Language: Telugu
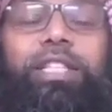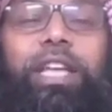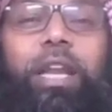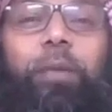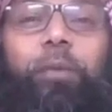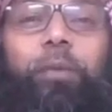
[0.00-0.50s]

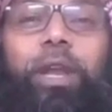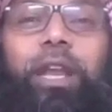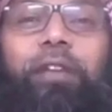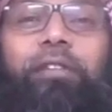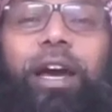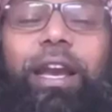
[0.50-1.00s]
చనిపోయిన
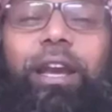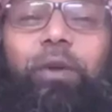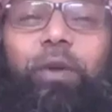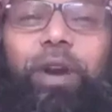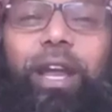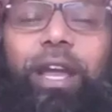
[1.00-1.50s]
వారి
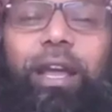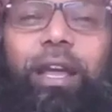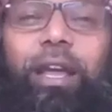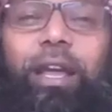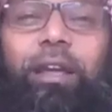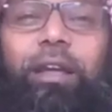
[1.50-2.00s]
నుండి
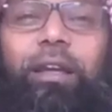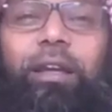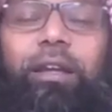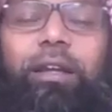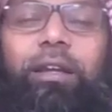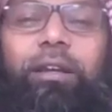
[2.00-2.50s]

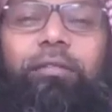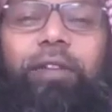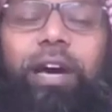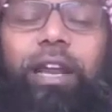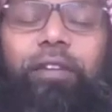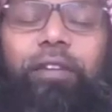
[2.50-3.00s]

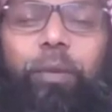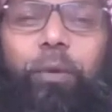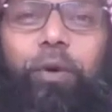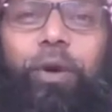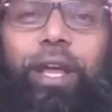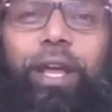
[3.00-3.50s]
వారి వైపు
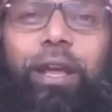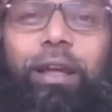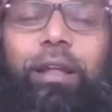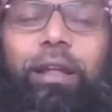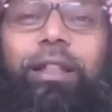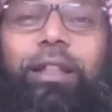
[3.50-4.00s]
నుండి
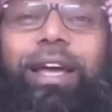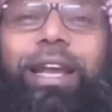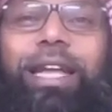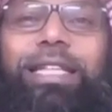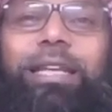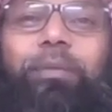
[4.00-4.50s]
ధన
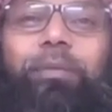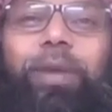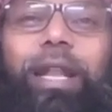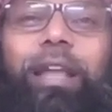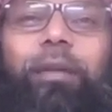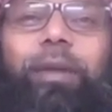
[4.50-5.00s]

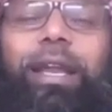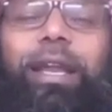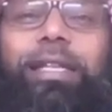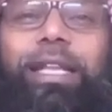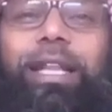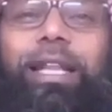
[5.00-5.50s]
సంబంధమైన
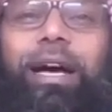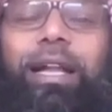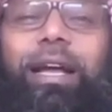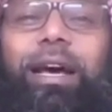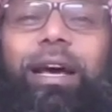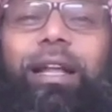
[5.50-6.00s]
సదకా
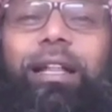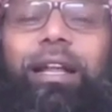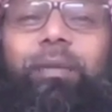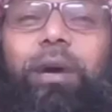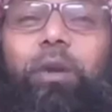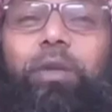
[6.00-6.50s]
దాన
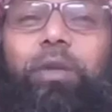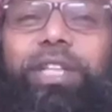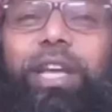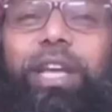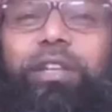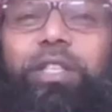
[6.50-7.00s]
ధర్మాలు
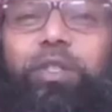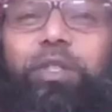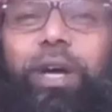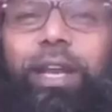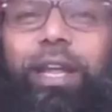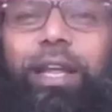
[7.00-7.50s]
చేయవచ్చు
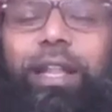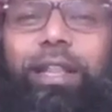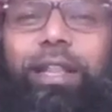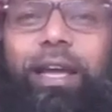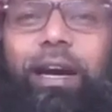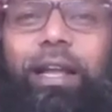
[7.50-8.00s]
అని ఏదైతే
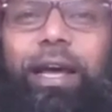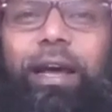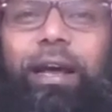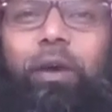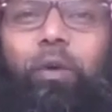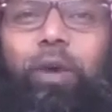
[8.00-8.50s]
ఆధారాలు
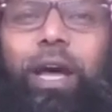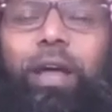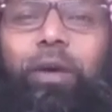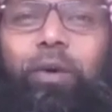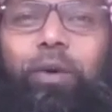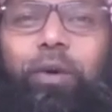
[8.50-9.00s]
ఉన్నాయో
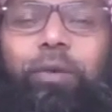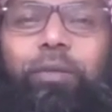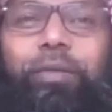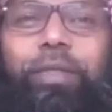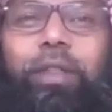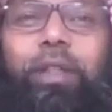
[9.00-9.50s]

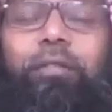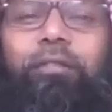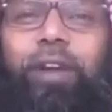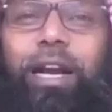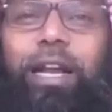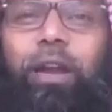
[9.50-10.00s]

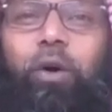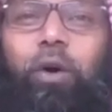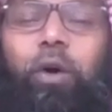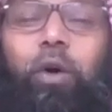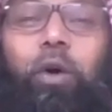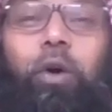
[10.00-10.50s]
వాటిలో
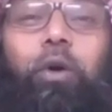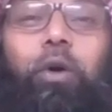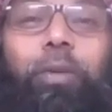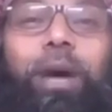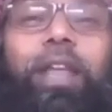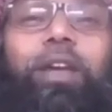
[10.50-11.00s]
కుర్బానీ
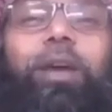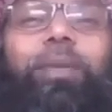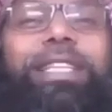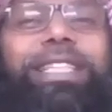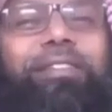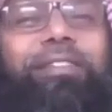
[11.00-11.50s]
యొక్క
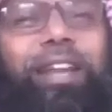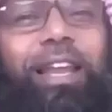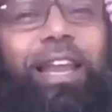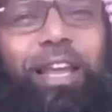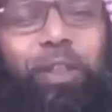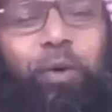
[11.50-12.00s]
ప్రస్తావన
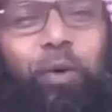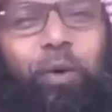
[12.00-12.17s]
లేదు